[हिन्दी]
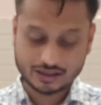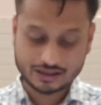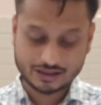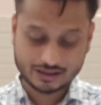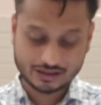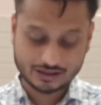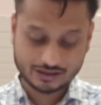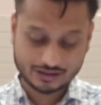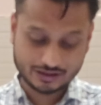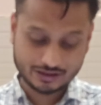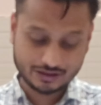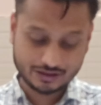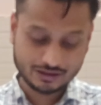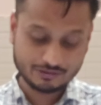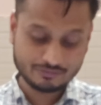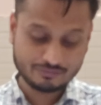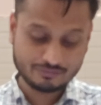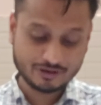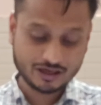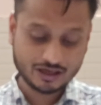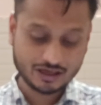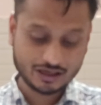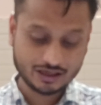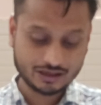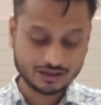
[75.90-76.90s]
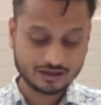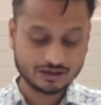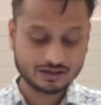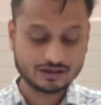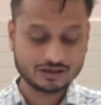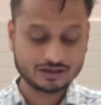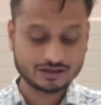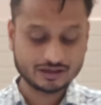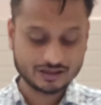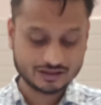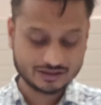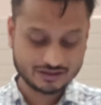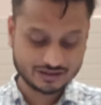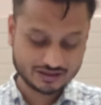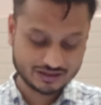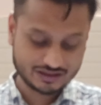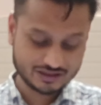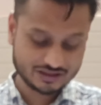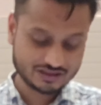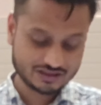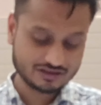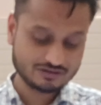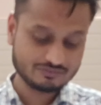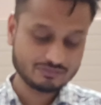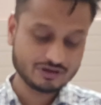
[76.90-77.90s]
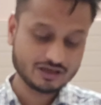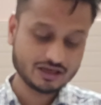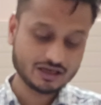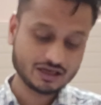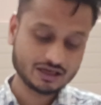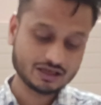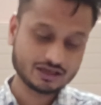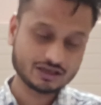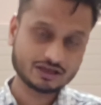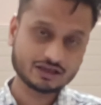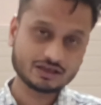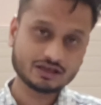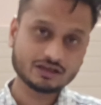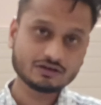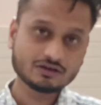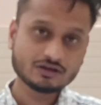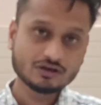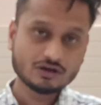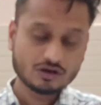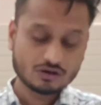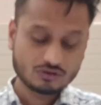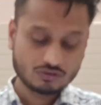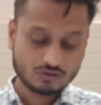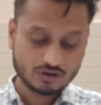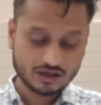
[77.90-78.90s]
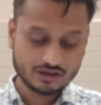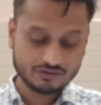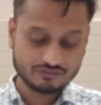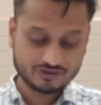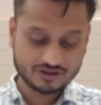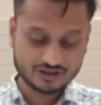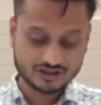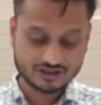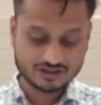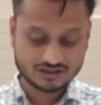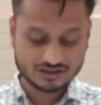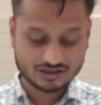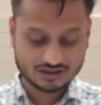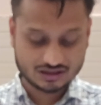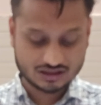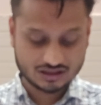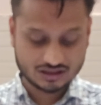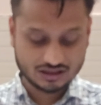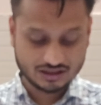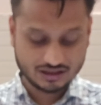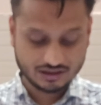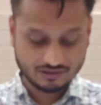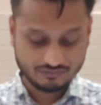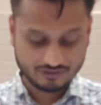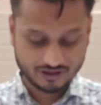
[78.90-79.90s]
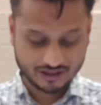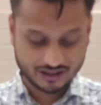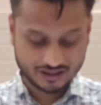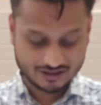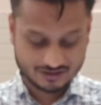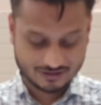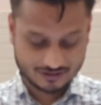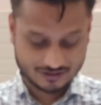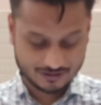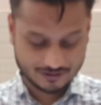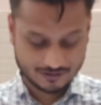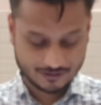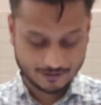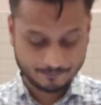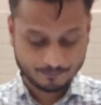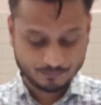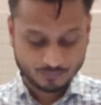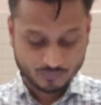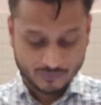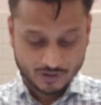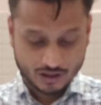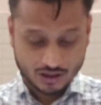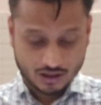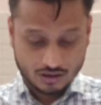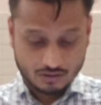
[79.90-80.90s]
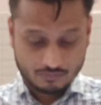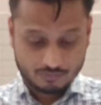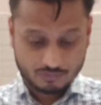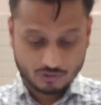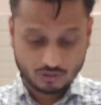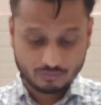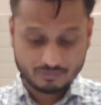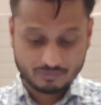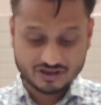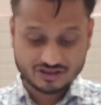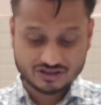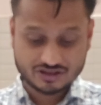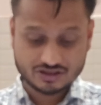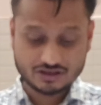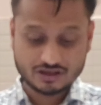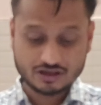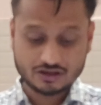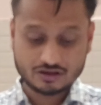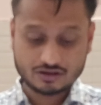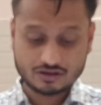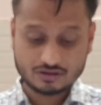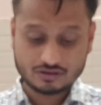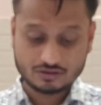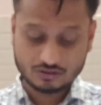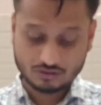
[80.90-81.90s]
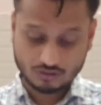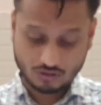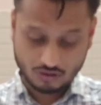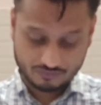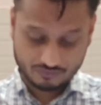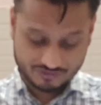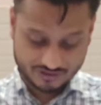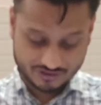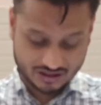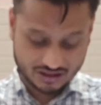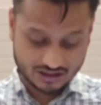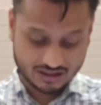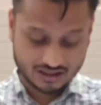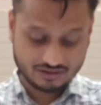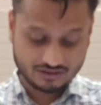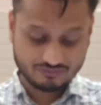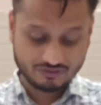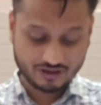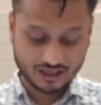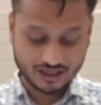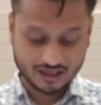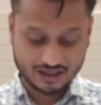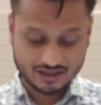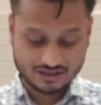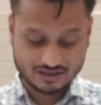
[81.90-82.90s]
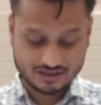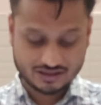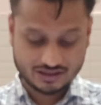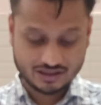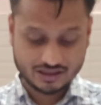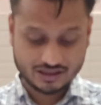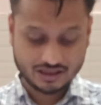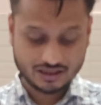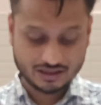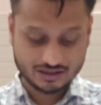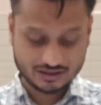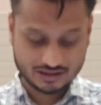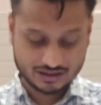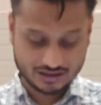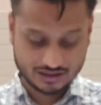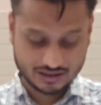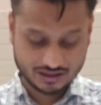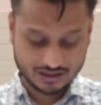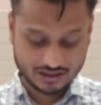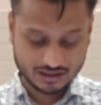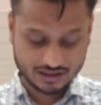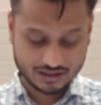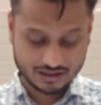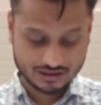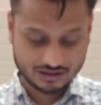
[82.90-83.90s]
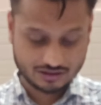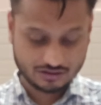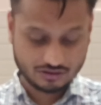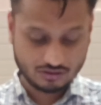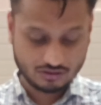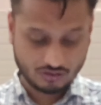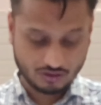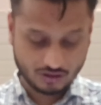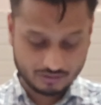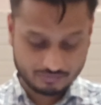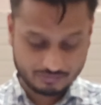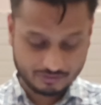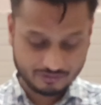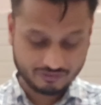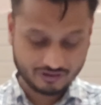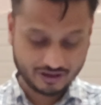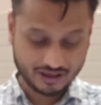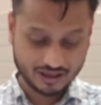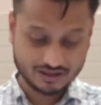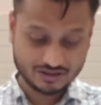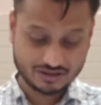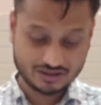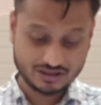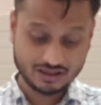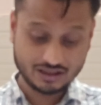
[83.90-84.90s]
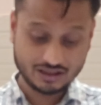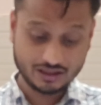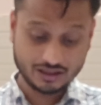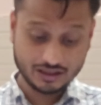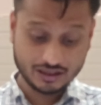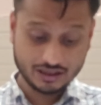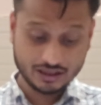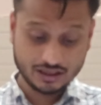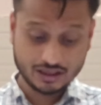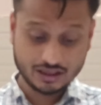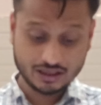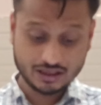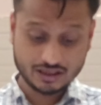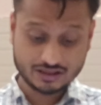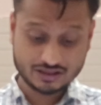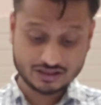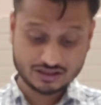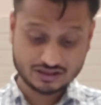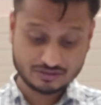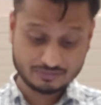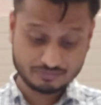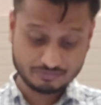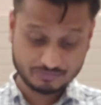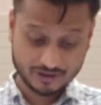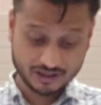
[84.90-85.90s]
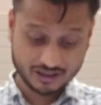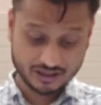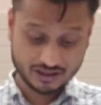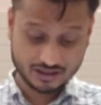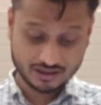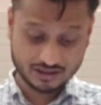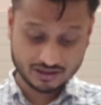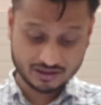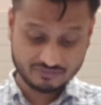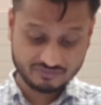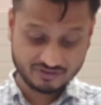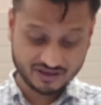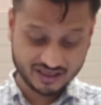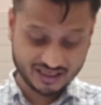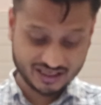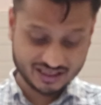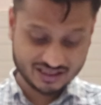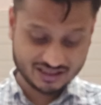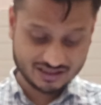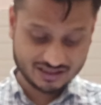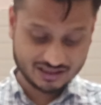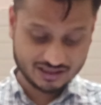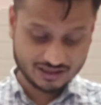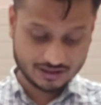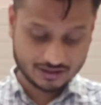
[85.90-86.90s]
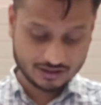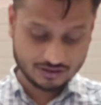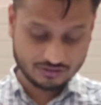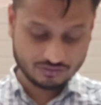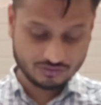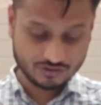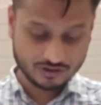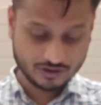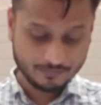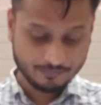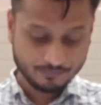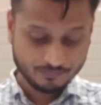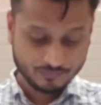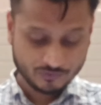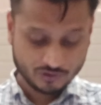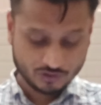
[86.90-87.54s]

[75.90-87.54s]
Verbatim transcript: कैटेगरी में अलग अलग डेजिग्नेशन में अलग अलग क्वालिफिकेशंस के लिए वैकेंसीज़ हैं प्रोबेशनर ऑफिसर की वैकेंसी है इसी तरीके से और भी वैकेंसी ई रिलेशनशिप मैनेजर की वैकेंसी निकली हुई है